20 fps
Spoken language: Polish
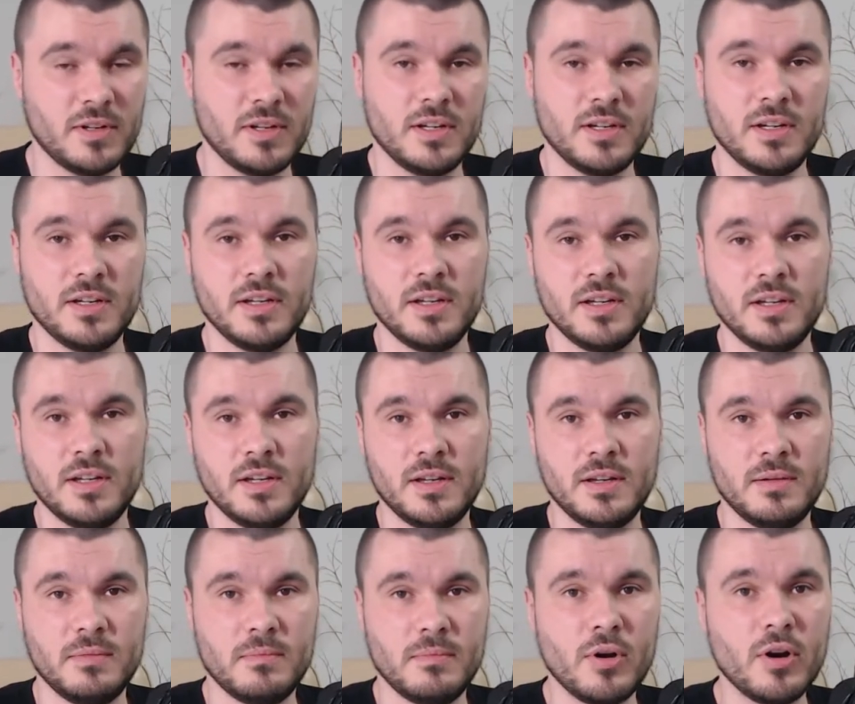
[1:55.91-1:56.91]

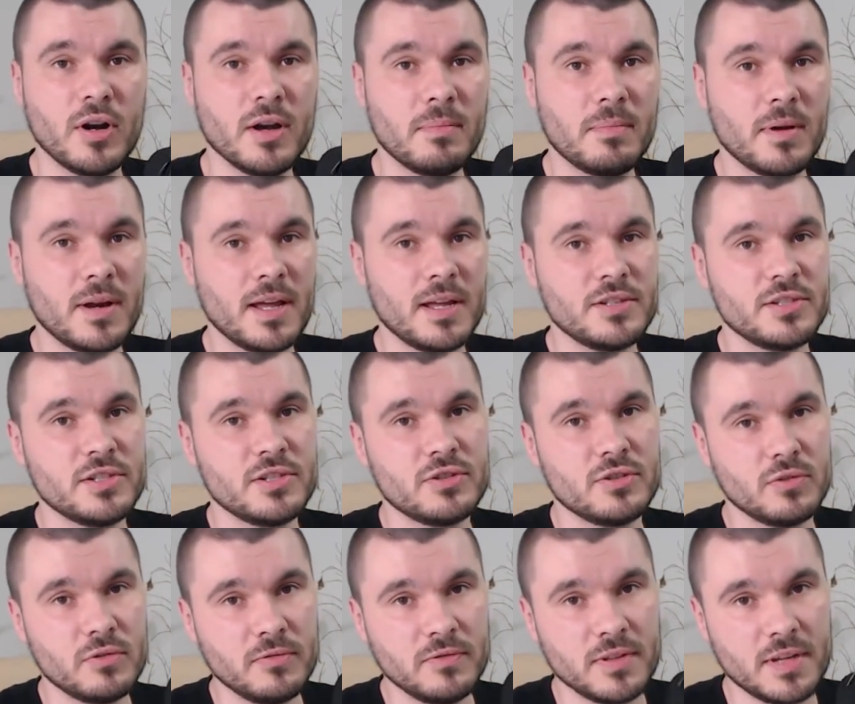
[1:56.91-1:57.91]
E, mogę
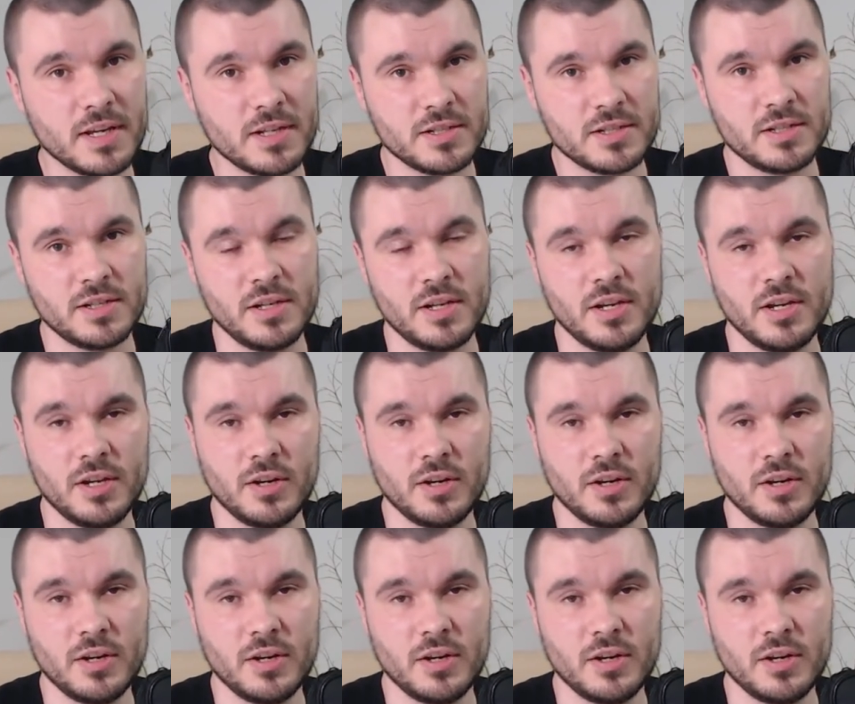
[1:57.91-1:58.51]
polecić również,